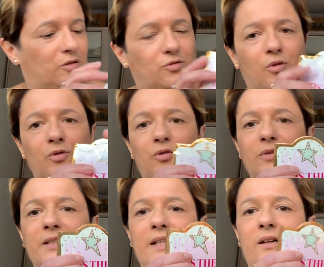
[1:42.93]
donc
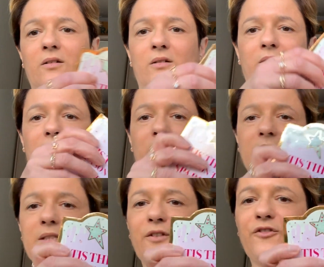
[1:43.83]
des, euh,
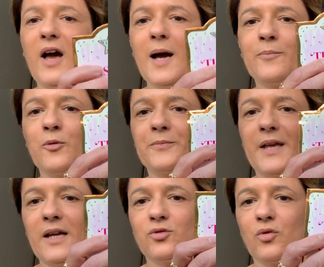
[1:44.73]
des fards à
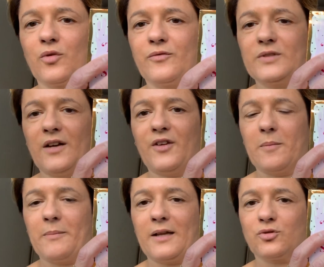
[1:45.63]
paupières. Donc, vous avez
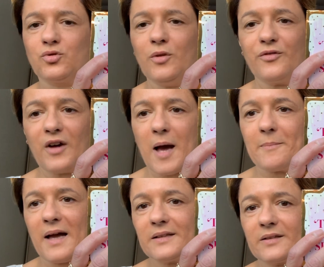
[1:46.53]
en bas deux phares
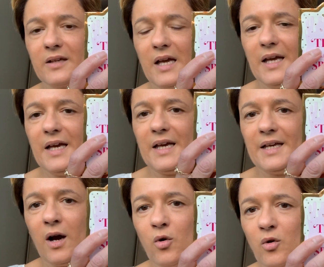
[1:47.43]
mat
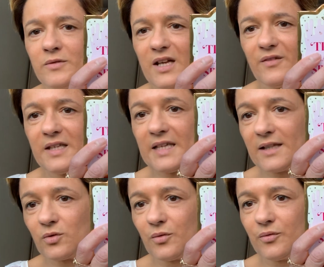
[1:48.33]
et en haut, vous avez
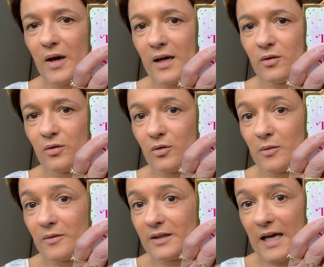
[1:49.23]
quatre fards,
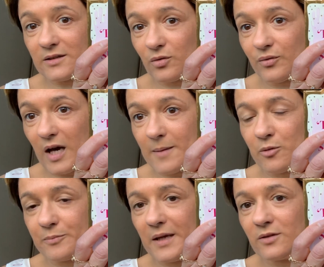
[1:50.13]
euh, quatre fards à
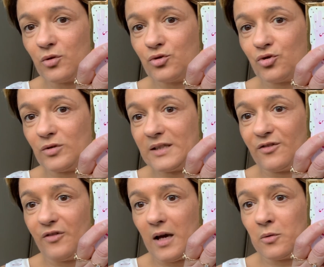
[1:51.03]
paupières. Donc, ce sont des
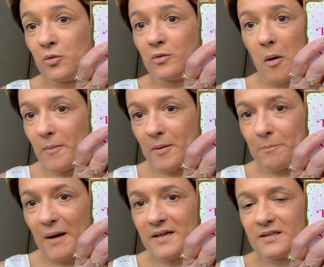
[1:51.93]
fards euh,
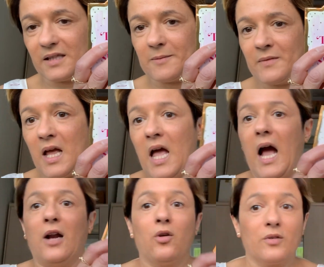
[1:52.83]
été
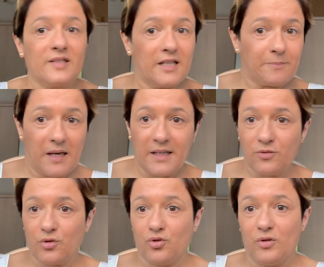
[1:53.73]
Alors cette
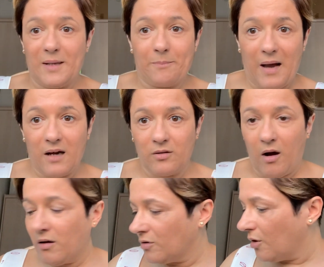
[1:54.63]
palette, je n'ai l'ai pas euh,
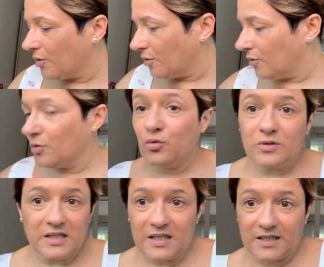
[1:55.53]
encore euh,
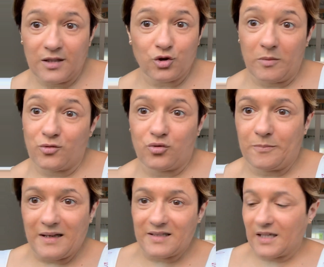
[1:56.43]
utilisé je m'en suis
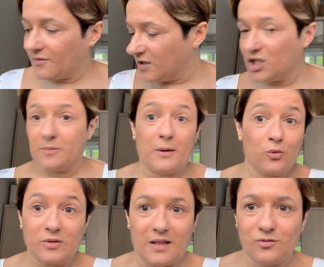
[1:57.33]
pas servie, j'ai pas
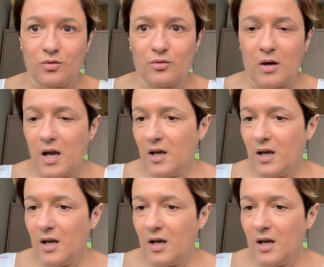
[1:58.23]
eu le temps de,